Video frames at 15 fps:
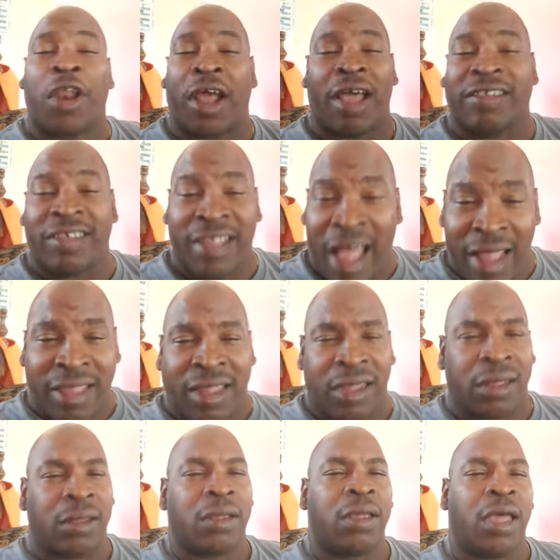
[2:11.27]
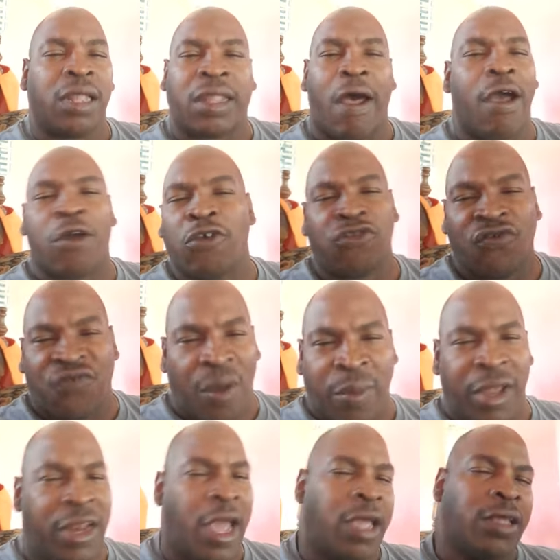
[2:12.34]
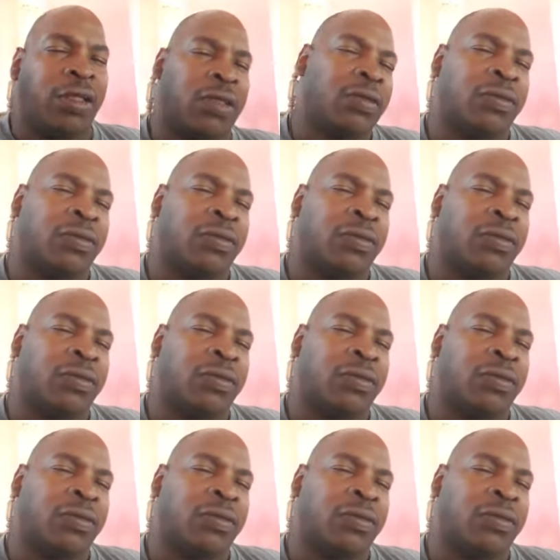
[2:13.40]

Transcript: recalcitrantes, estaban con su familia ahí.